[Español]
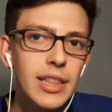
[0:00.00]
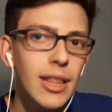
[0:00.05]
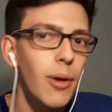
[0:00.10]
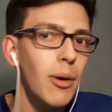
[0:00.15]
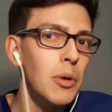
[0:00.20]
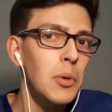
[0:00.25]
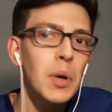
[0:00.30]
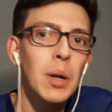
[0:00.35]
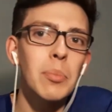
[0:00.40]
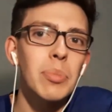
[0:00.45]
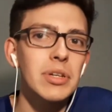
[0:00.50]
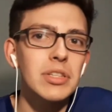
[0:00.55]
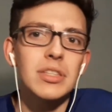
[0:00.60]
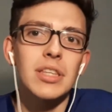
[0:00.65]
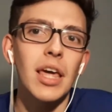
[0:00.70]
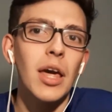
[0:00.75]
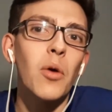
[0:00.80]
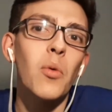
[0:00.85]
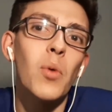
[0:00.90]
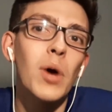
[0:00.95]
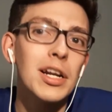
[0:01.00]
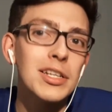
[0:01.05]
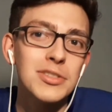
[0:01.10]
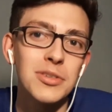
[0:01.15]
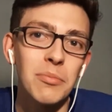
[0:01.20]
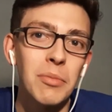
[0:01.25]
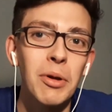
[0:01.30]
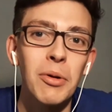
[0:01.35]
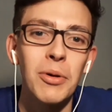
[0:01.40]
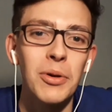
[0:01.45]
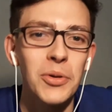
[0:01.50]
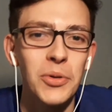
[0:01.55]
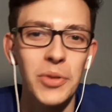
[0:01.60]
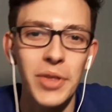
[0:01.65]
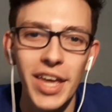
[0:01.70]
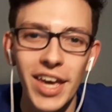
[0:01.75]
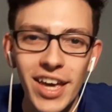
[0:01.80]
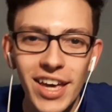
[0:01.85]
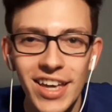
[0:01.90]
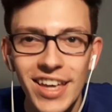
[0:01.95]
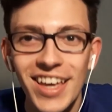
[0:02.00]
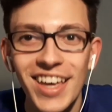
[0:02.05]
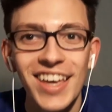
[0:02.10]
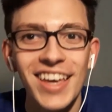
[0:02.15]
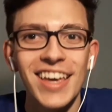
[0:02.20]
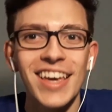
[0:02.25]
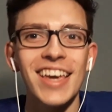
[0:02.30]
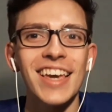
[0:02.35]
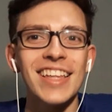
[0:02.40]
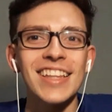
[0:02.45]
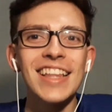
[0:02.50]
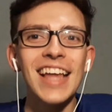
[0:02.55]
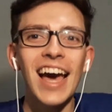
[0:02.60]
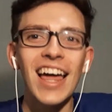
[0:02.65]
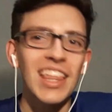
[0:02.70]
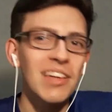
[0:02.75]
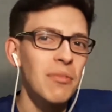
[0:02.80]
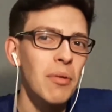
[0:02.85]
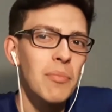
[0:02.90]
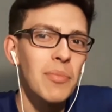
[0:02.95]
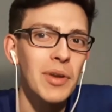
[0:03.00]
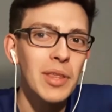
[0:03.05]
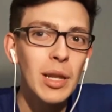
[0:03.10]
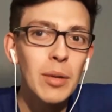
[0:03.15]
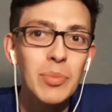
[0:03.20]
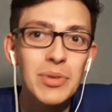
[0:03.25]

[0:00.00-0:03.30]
estaba en una partida de Warzone, me boludeé y eh, nada, me perdí al